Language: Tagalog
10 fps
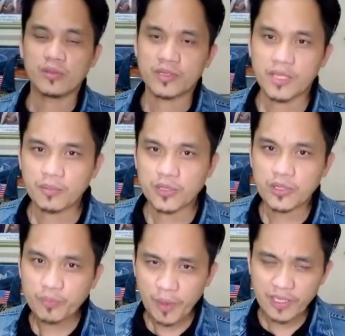tapos
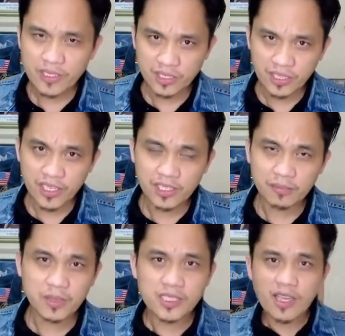yung pants green,
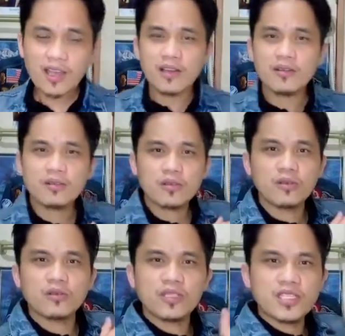basta ang
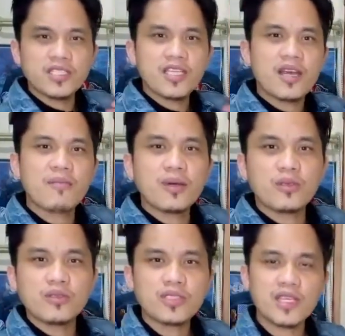contrast niya na
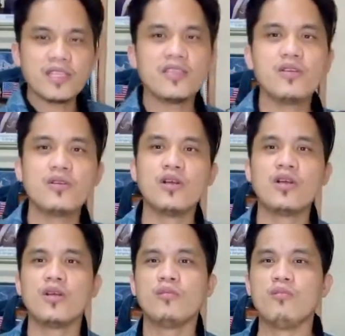magkontra, hindi yung
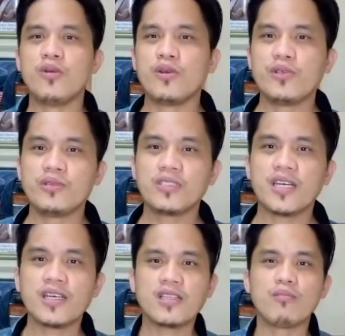blue yung
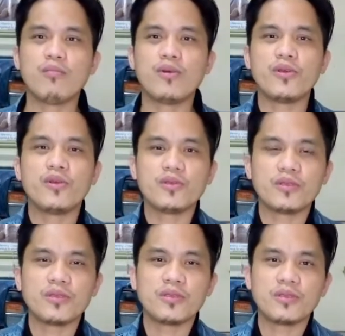jacket, blue yung
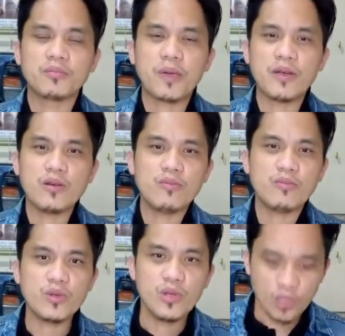panlob
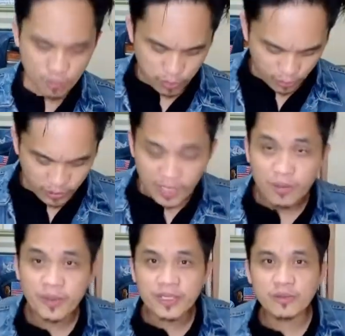mo, blue na
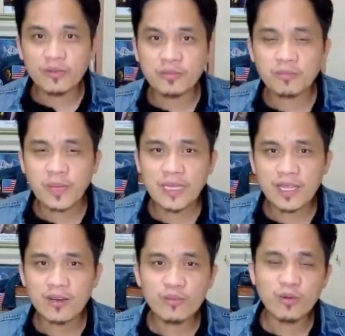naman yung
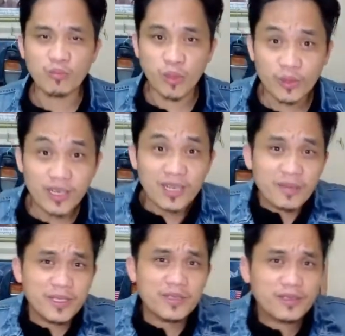pantalon mo, blue na
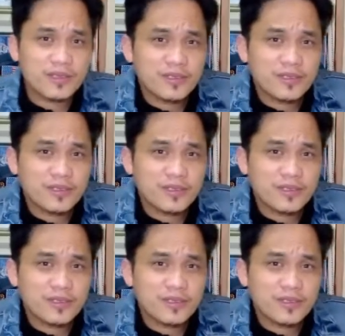naman yung